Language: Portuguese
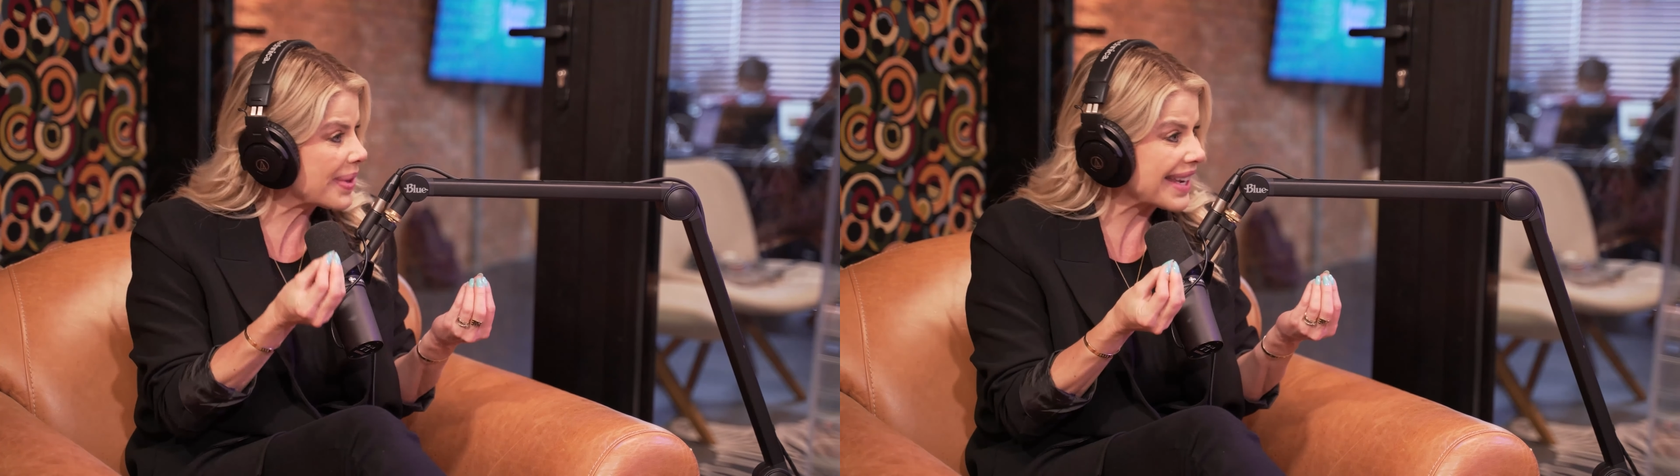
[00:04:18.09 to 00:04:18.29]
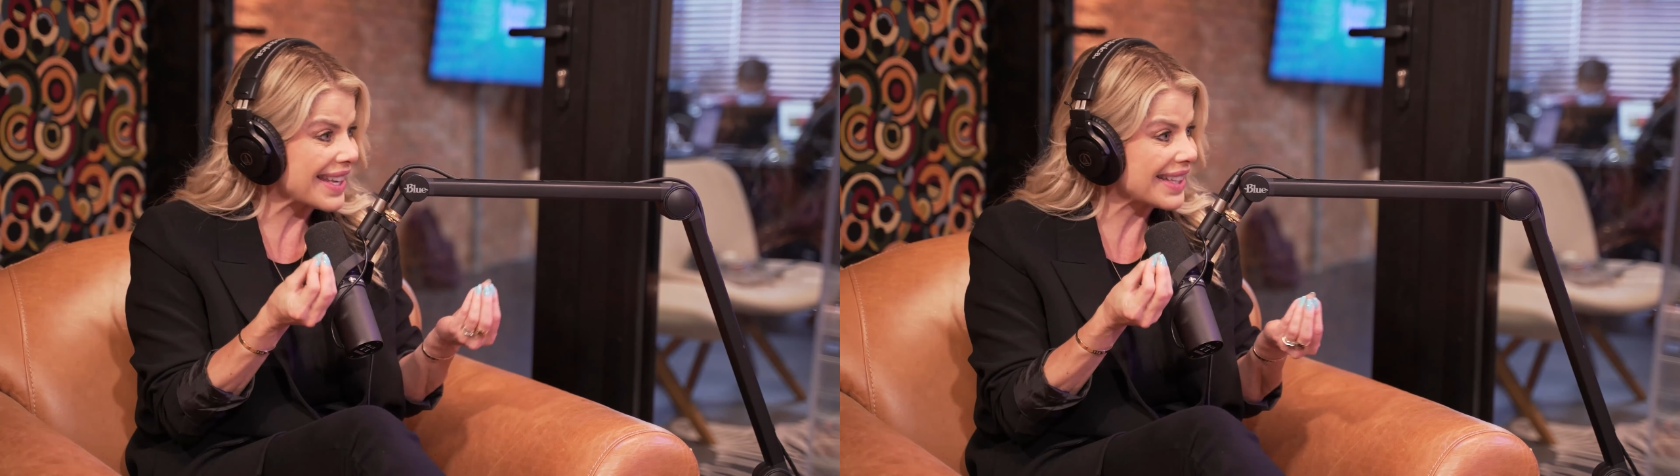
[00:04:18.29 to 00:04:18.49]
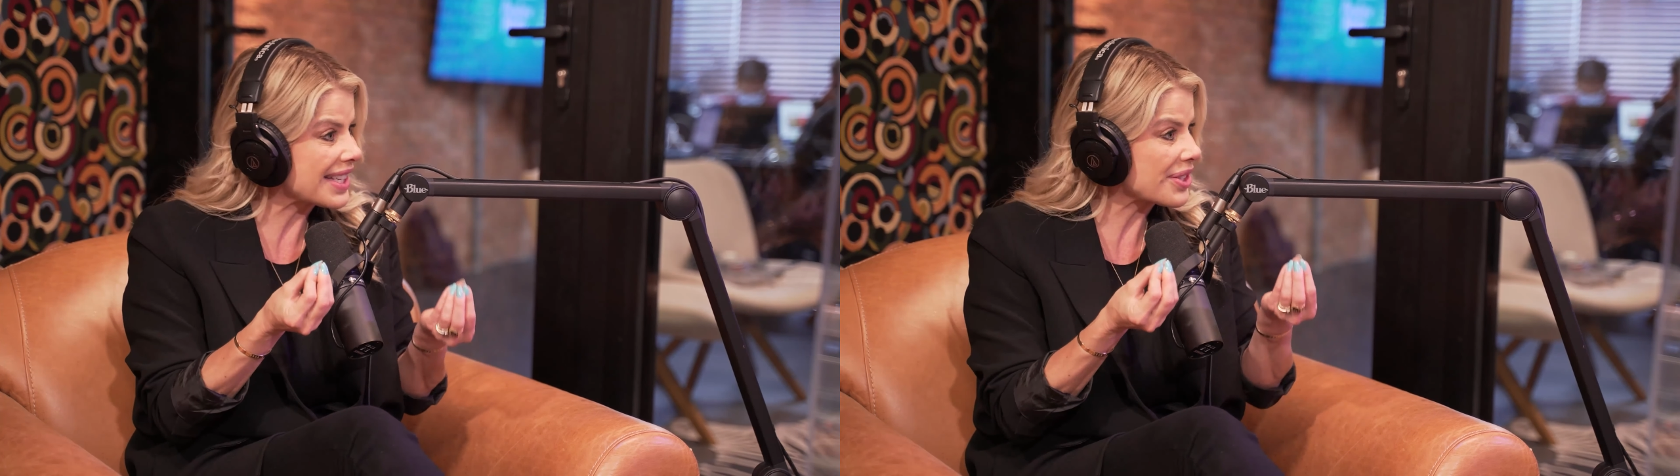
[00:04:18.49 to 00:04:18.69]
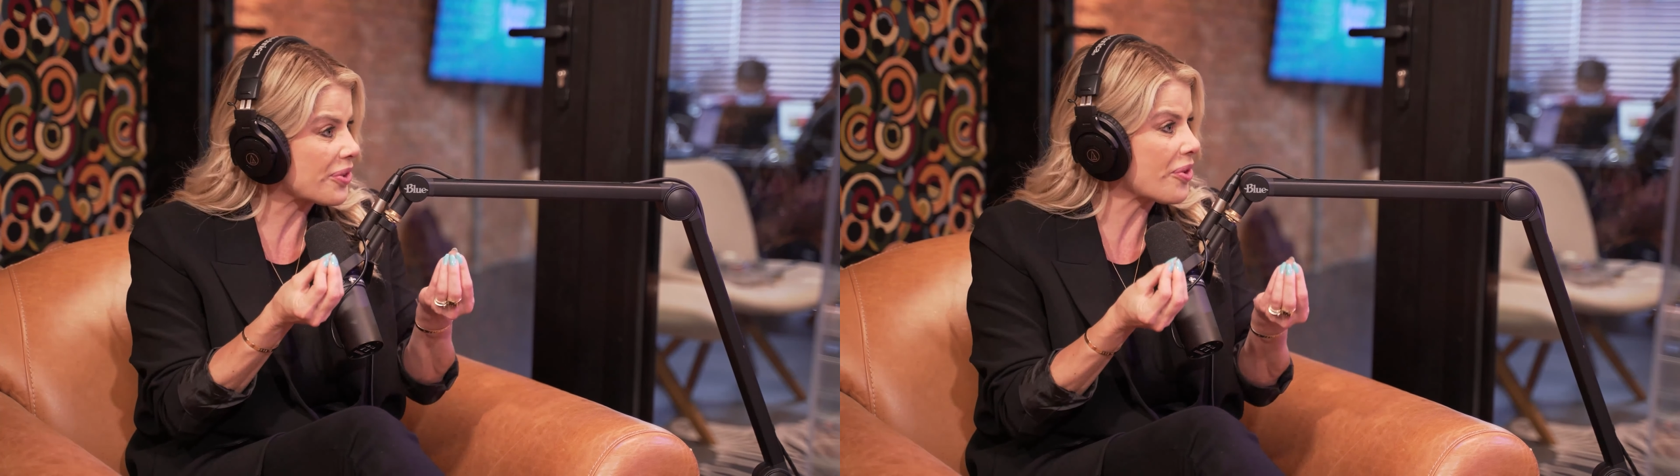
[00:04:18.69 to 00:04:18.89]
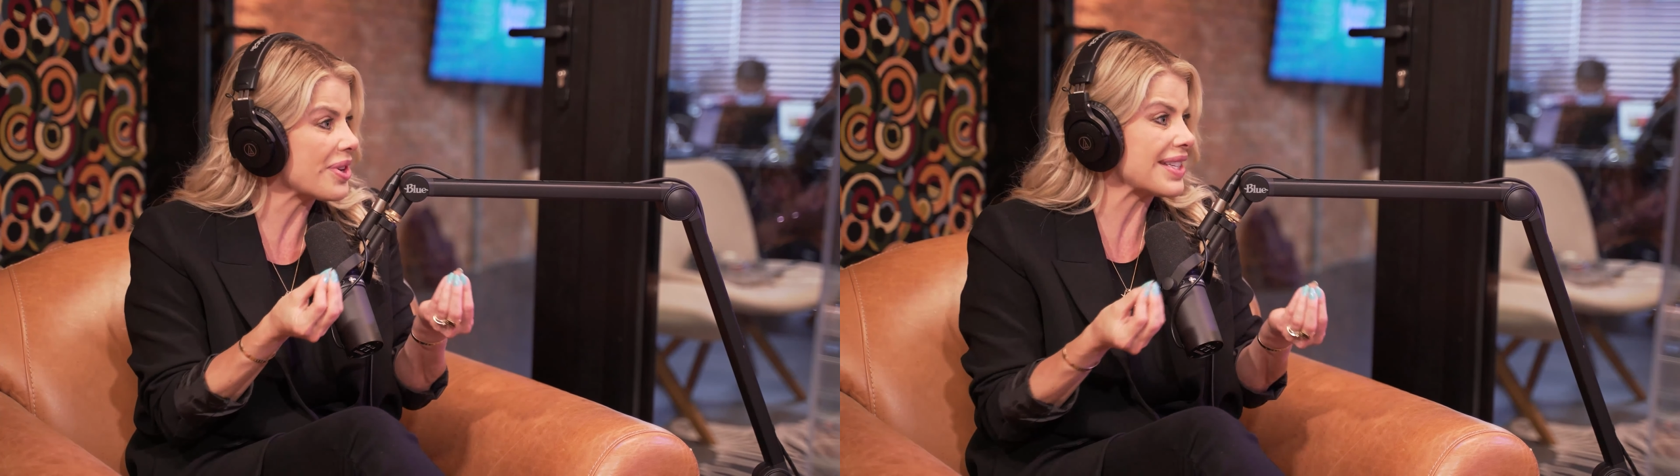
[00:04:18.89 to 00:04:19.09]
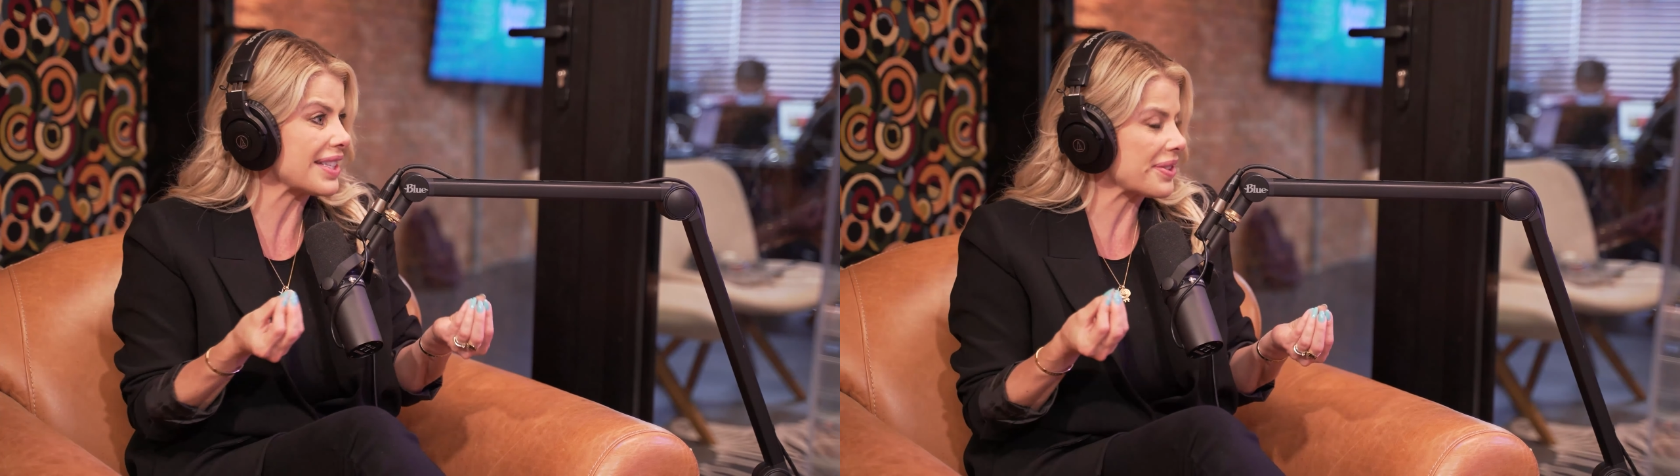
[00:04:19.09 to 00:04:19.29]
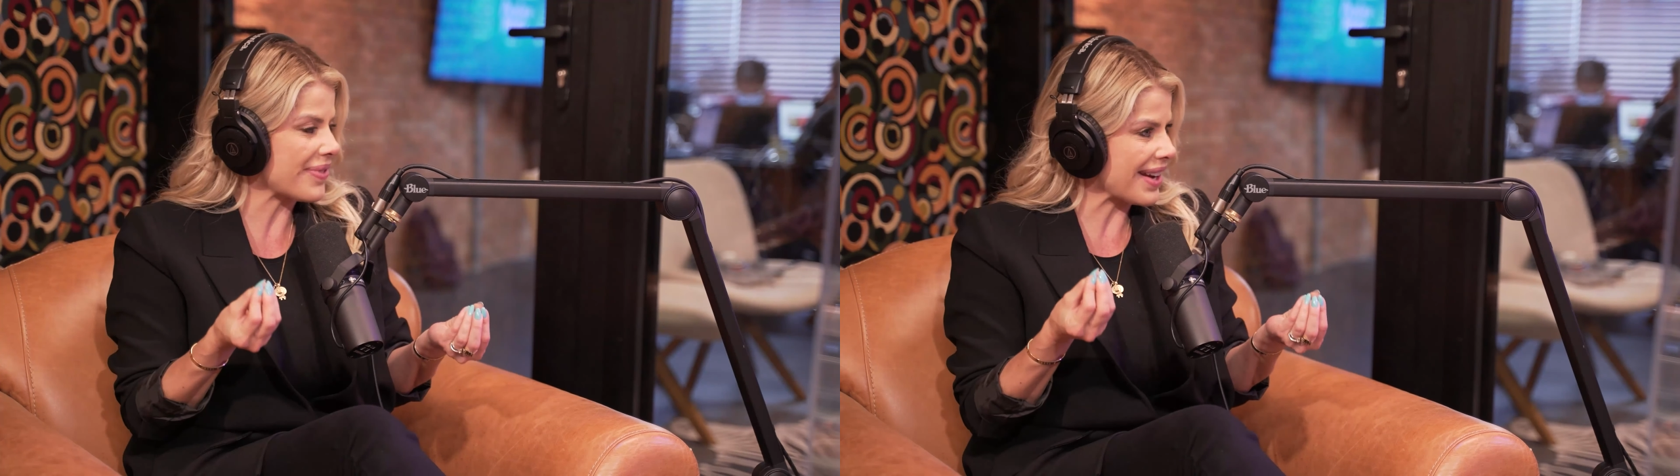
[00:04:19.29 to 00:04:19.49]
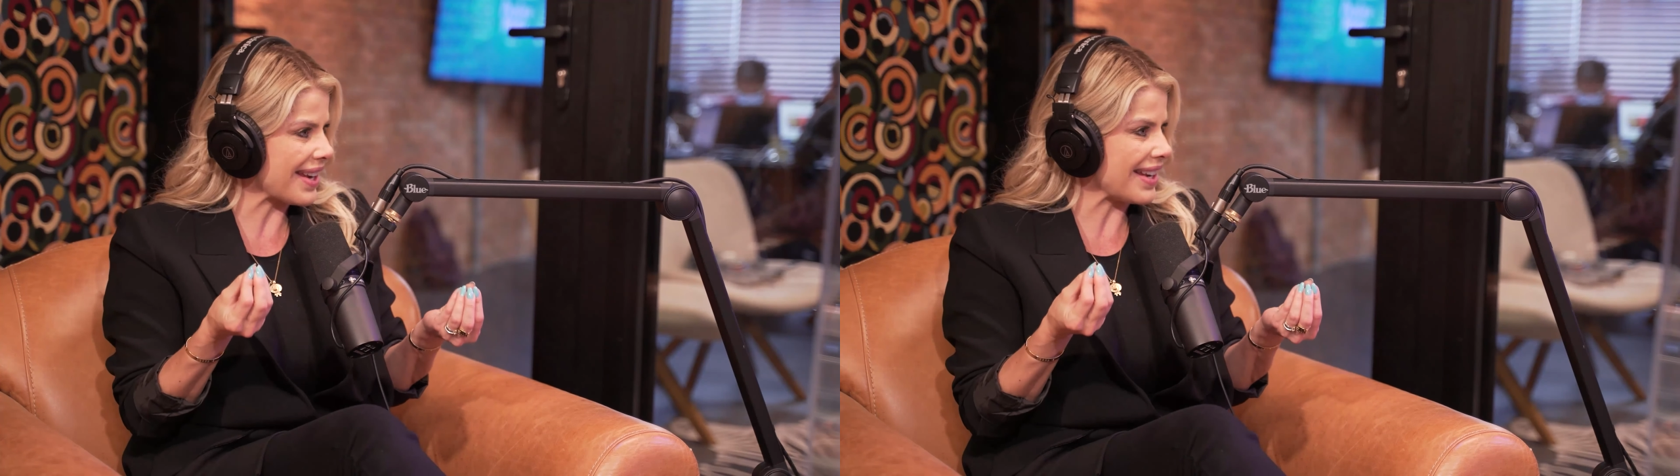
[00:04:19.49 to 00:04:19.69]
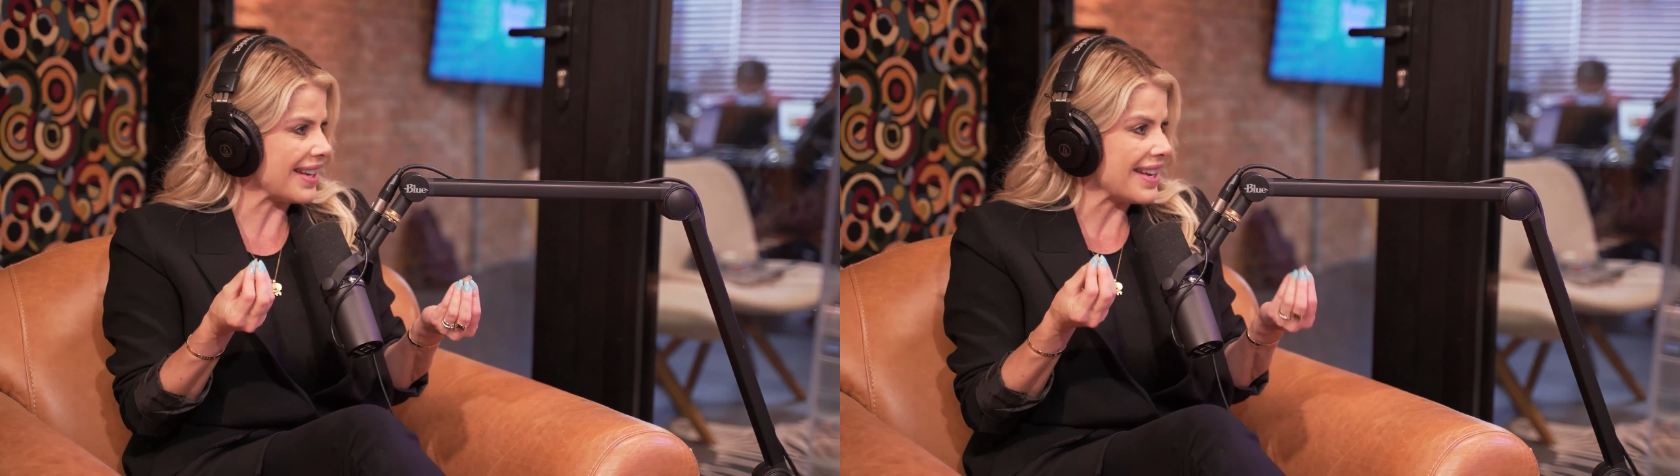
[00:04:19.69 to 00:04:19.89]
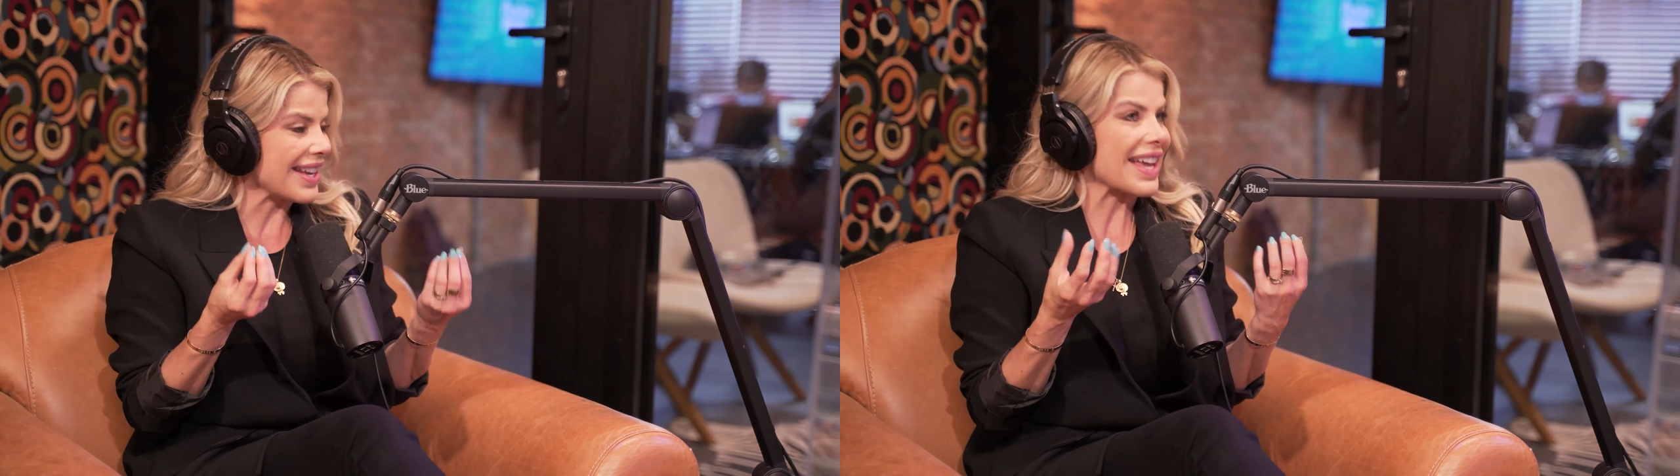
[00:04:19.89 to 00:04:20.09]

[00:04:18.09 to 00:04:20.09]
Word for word: pequenas coisas para Ele,